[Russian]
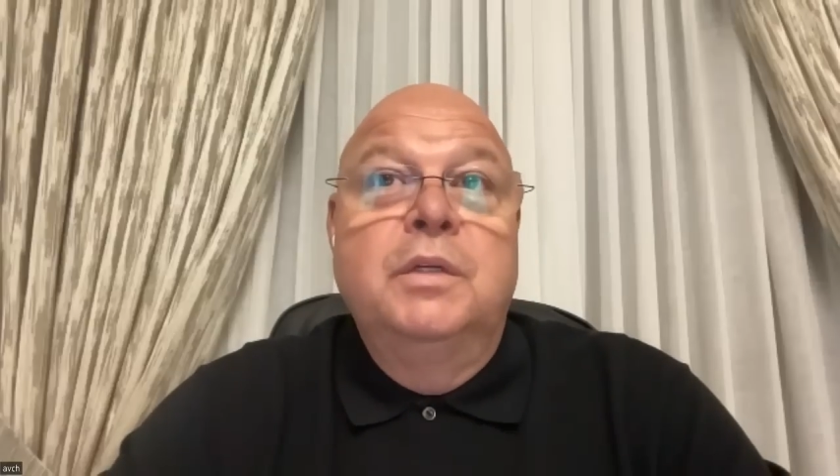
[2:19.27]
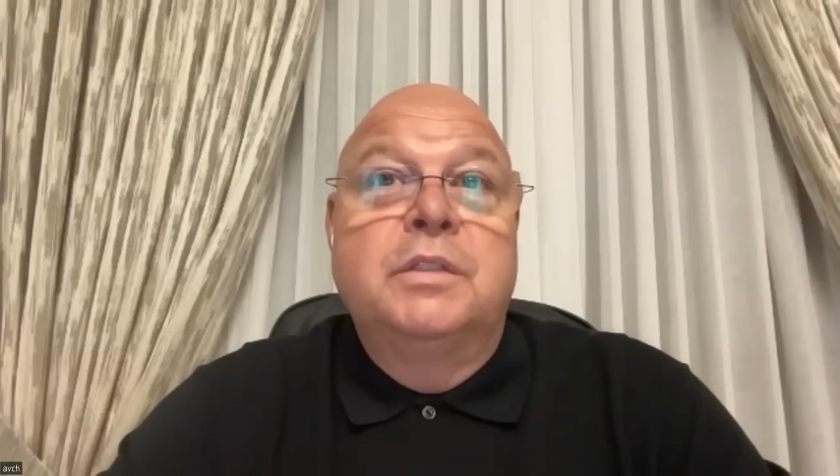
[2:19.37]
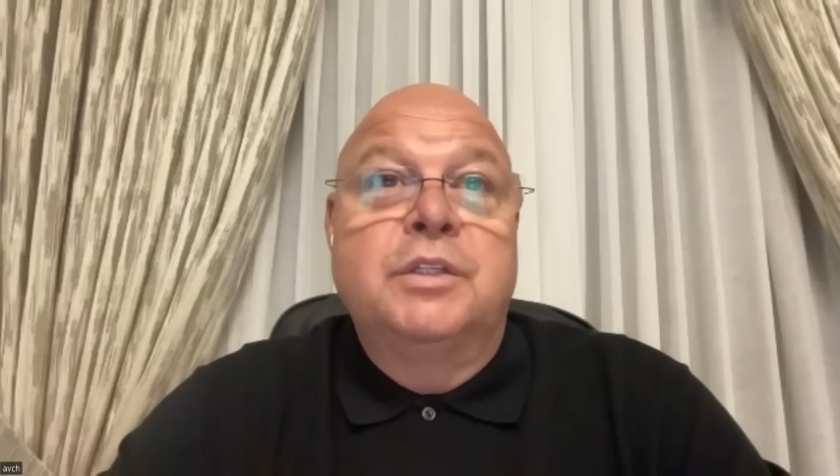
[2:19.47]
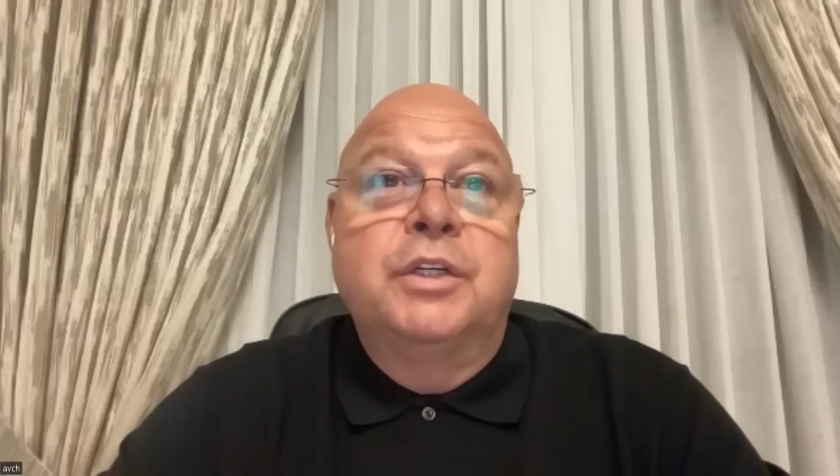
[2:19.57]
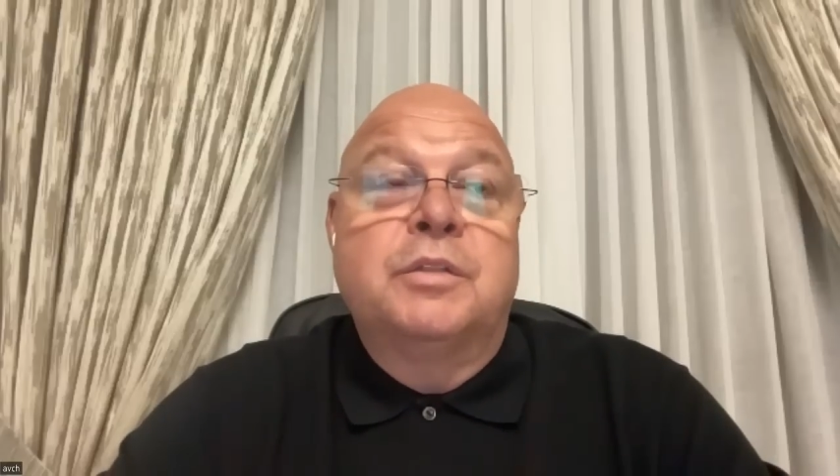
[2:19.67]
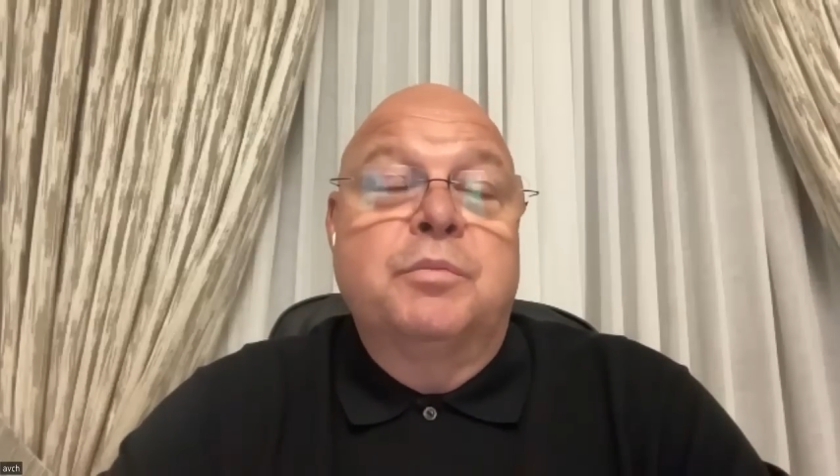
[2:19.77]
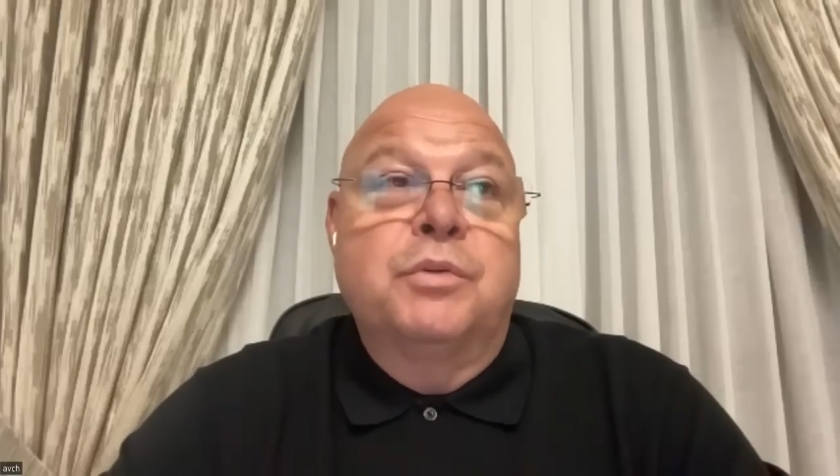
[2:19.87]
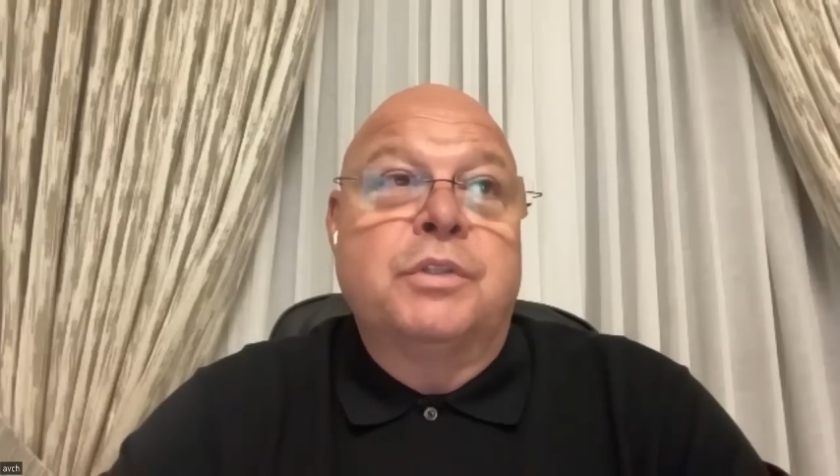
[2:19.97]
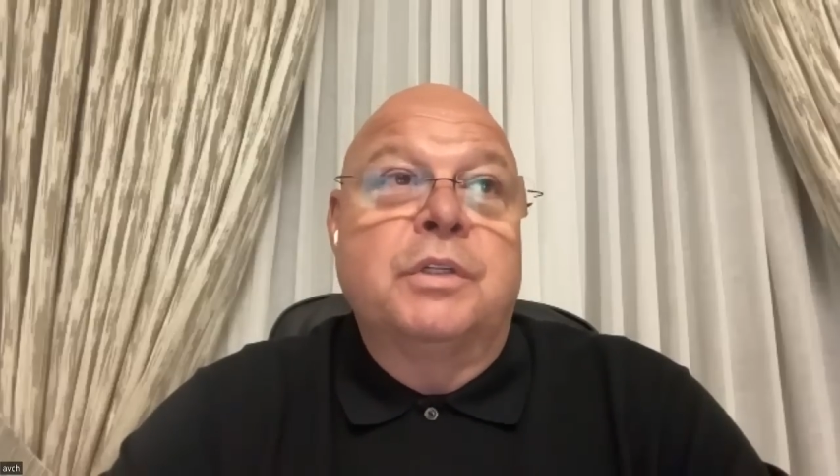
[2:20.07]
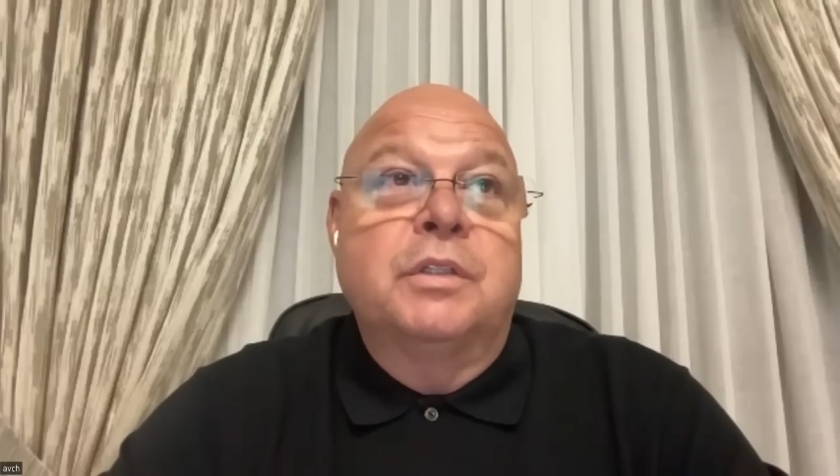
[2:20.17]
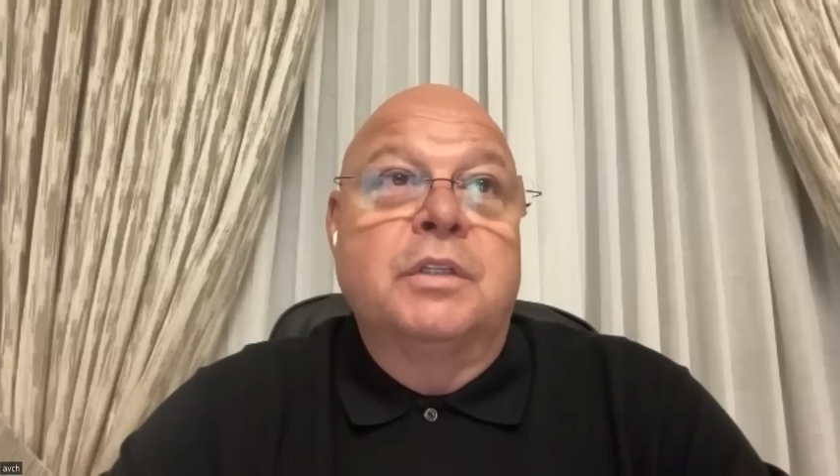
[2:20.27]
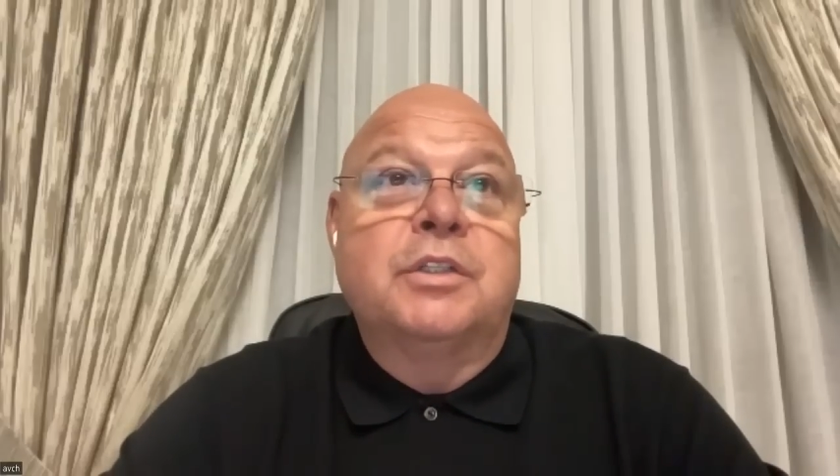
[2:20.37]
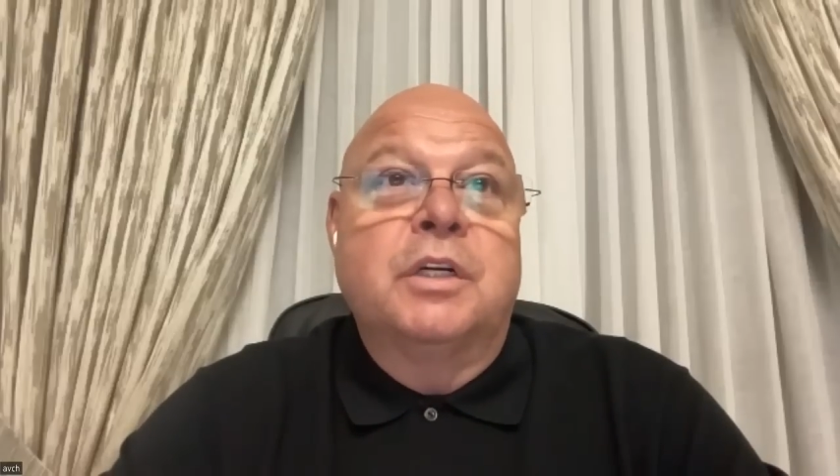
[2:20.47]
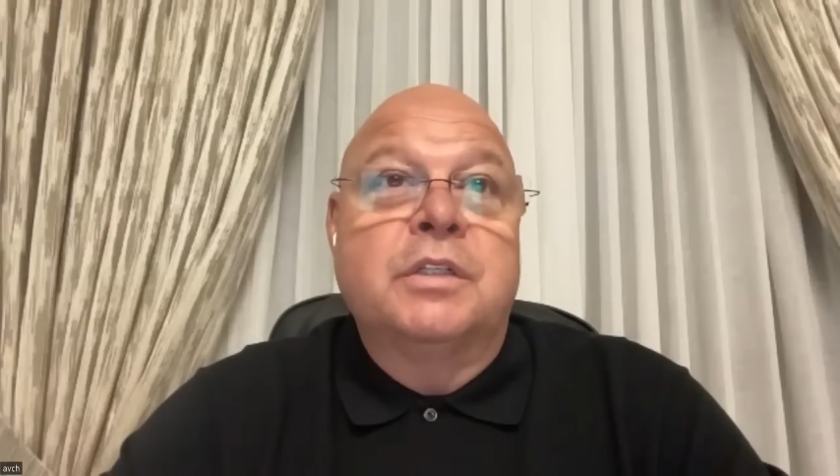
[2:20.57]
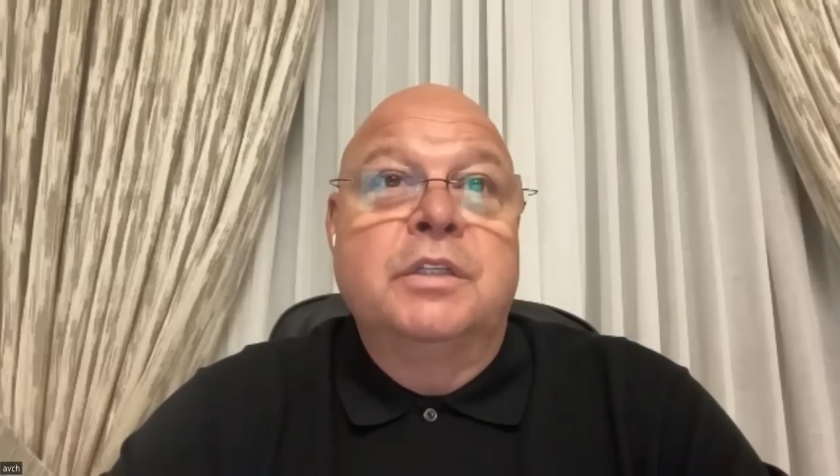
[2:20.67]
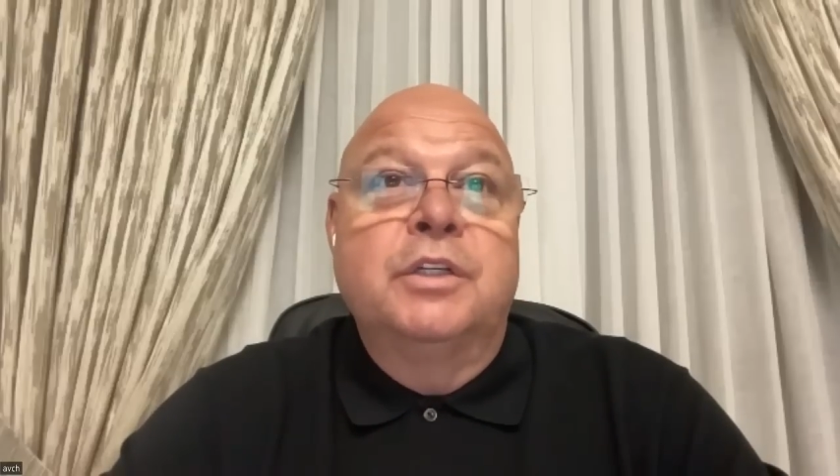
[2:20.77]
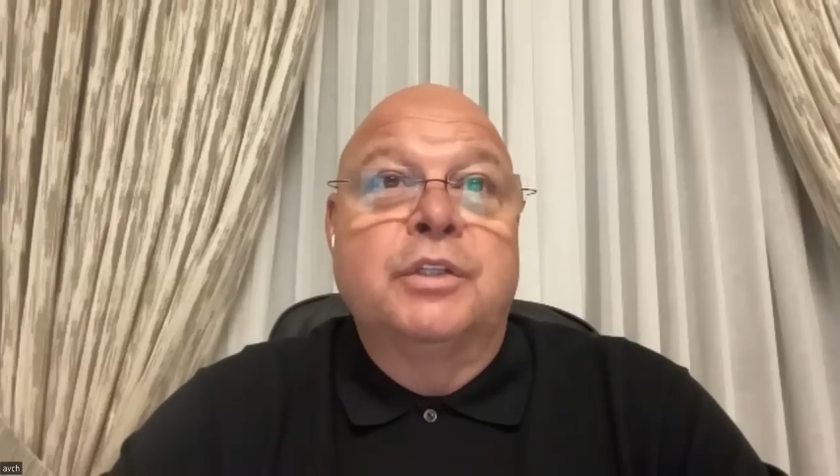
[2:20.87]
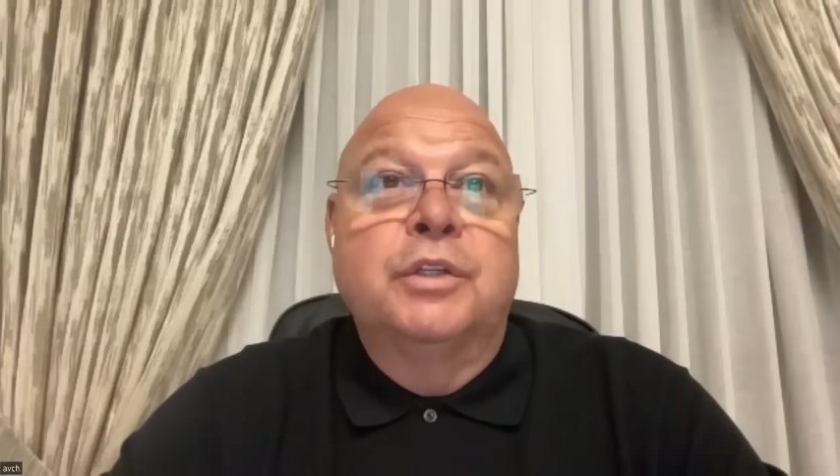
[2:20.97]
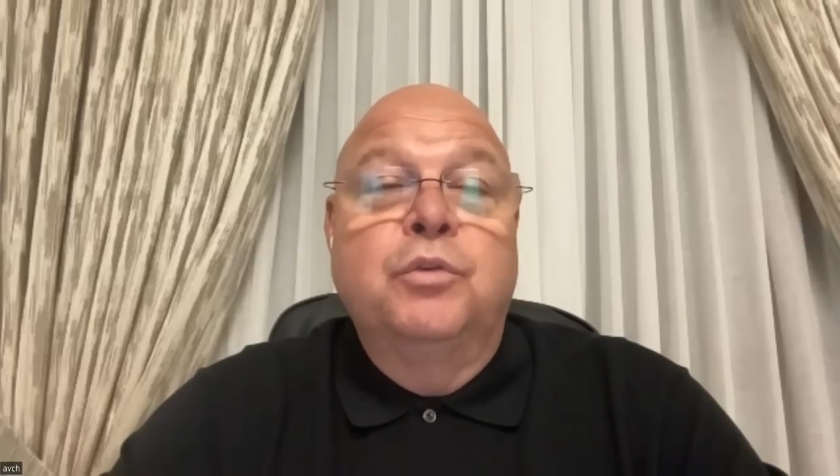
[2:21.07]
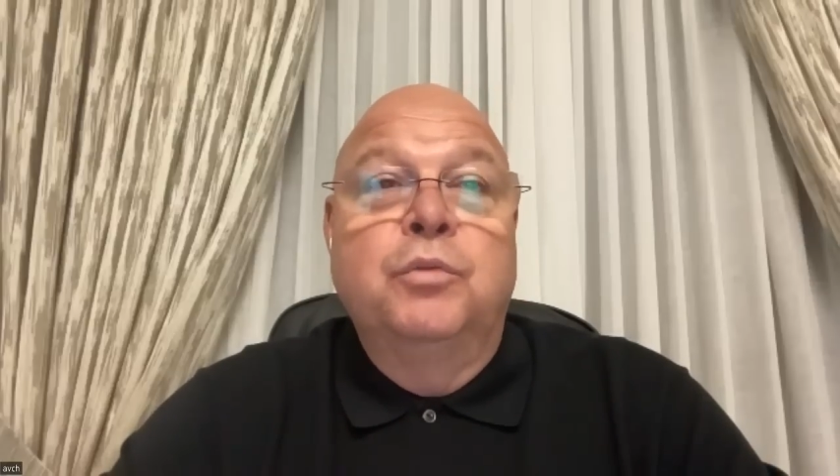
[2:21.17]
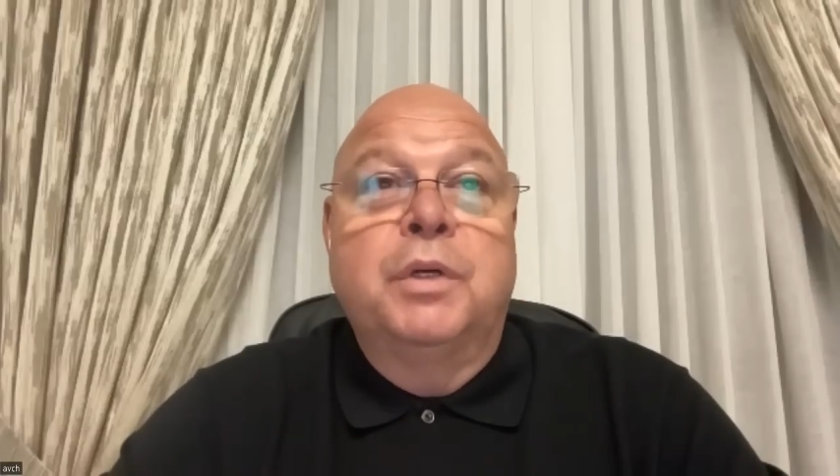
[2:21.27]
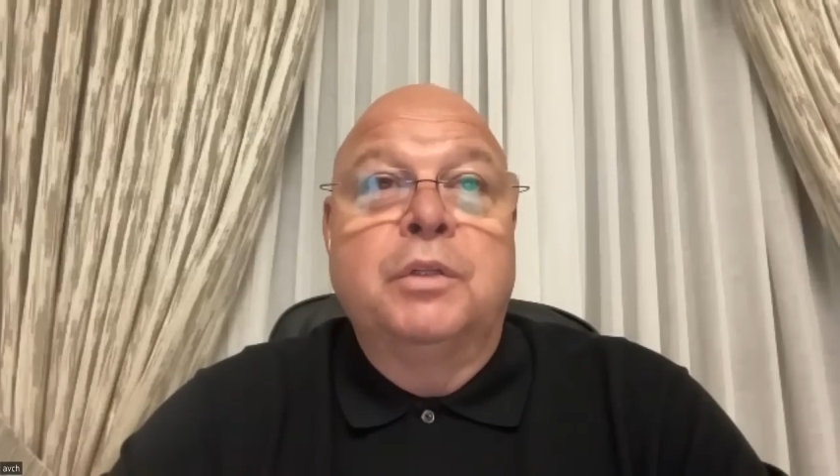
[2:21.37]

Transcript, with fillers: сейчас просто, знаешь, как снежный ком,